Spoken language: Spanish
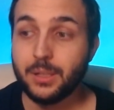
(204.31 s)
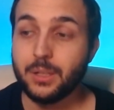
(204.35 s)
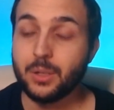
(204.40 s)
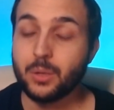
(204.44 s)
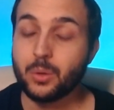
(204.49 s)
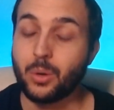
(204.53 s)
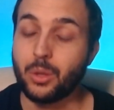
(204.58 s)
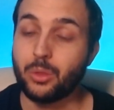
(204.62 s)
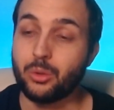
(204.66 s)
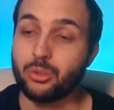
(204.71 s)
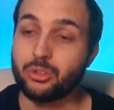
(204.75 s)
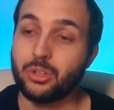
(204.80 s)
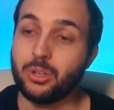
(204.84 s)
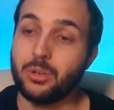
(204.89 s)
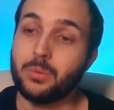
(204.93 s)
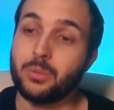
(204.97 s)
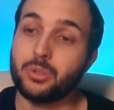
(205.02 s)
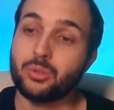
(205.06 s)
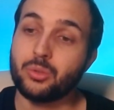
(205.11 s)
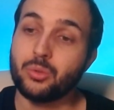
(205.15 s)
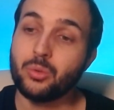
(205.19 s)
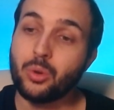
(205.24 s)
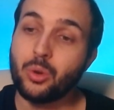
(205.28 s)
Cuando
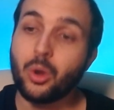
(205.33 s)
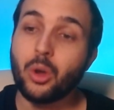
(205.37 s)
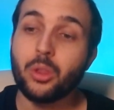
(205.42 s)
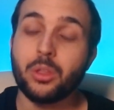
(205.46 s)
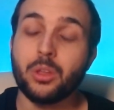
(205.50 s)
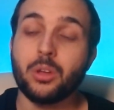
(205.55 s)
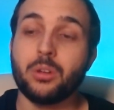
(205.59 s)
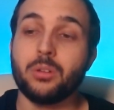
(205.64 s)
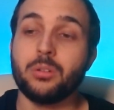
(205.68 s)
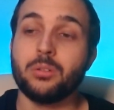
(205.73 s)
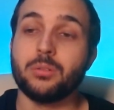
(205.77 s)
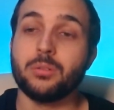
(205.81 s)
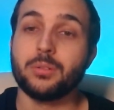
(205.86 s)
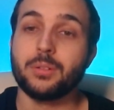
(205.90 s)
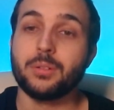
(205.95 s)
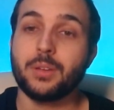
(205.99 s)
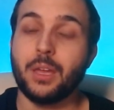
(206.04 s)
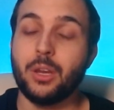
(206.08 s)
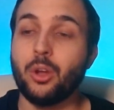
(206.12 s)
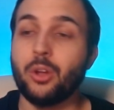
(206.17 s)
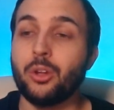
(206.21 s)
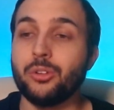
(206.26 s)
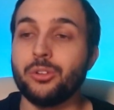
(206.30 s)
escribimos un código
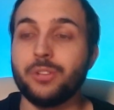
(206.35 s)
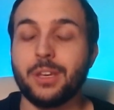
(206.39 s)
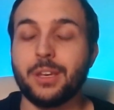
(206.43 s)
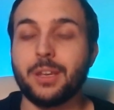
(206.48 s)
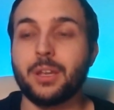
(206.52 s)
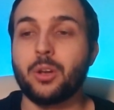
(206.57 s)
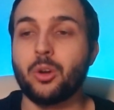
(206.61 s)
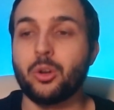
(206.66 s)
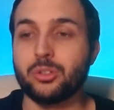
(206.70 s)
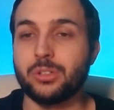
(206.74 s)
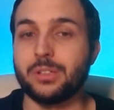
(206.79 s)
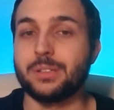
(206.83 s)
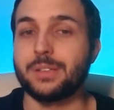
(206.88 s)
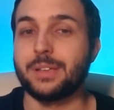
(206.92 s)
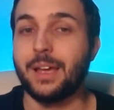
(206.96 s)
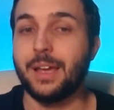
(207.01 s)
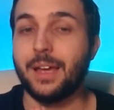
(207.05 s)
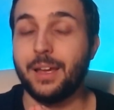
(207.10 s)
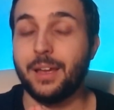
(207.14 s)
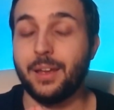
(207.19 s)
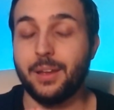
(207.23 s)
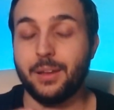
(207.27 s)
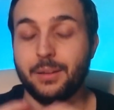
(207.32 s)
que no tiene cosas
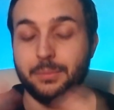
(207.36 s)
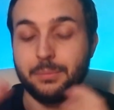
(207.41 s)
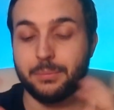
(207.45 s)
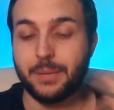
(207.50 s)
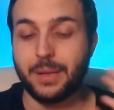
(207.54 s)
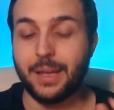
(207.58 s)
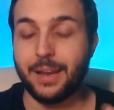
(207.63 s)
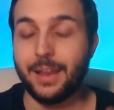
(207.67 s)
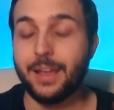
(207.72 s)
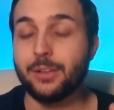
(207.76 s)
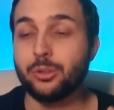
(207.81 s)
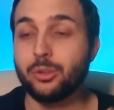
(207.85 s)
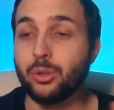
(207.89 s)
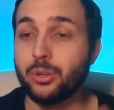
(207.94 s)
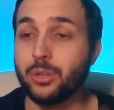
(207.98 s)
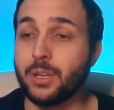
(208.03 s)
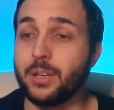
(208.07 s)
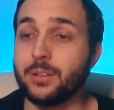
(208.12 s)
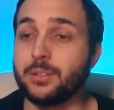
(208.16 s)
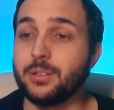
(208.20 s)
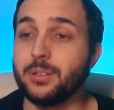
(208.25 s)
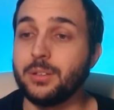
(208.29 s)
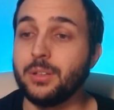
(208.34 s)
eh, aleatorias,